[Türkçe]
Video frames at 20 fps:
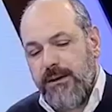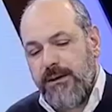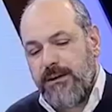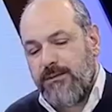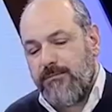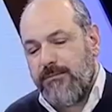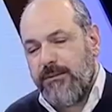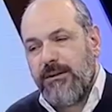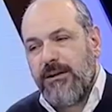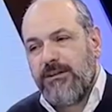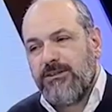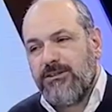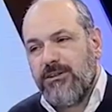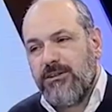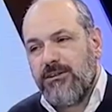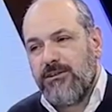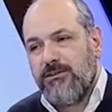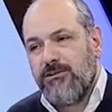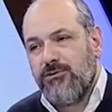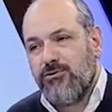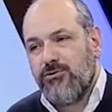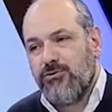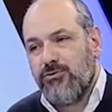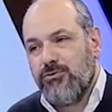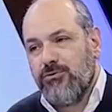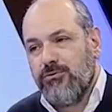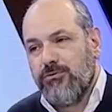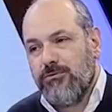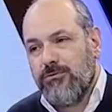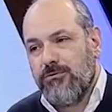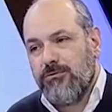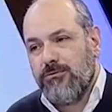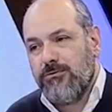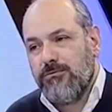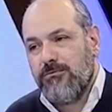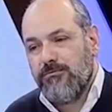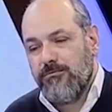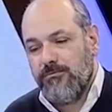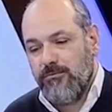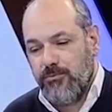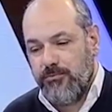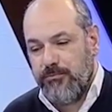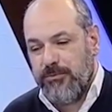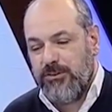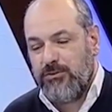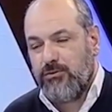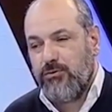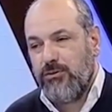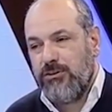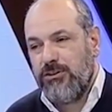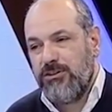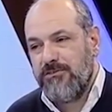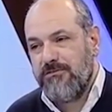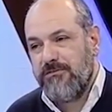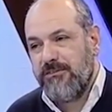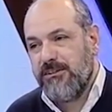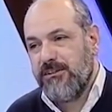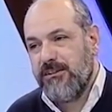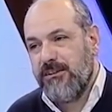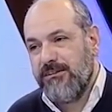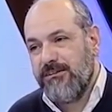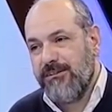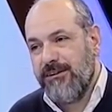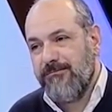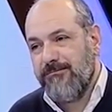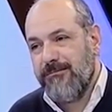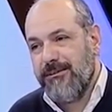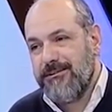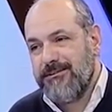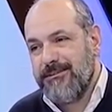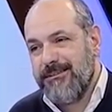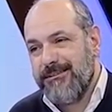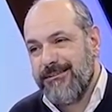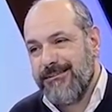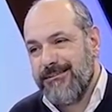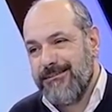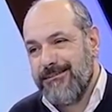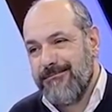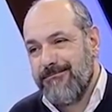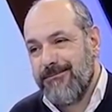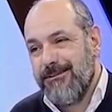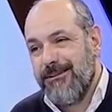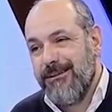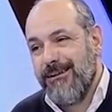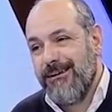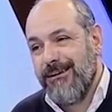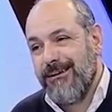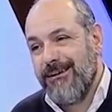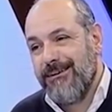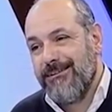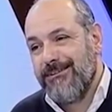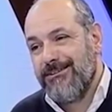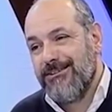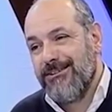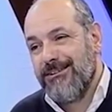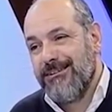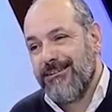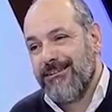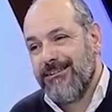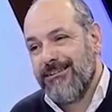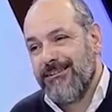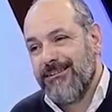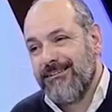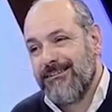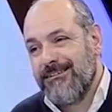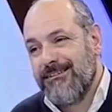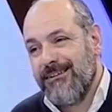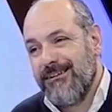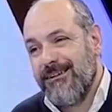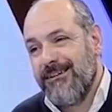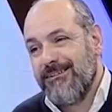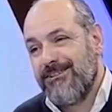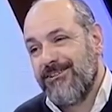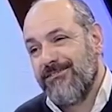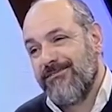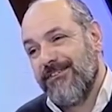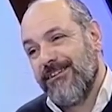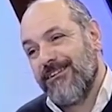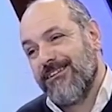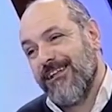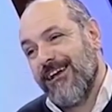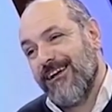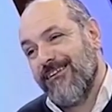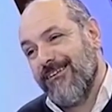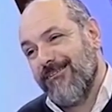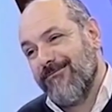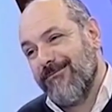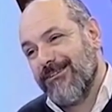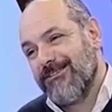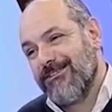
Belki birkaç dakikada şu e, bu Bitcoin çiftliklerinden bahsettiniz de Aha. bir de ayrıca e, ya sanal çiftlikler, çiftlikler var.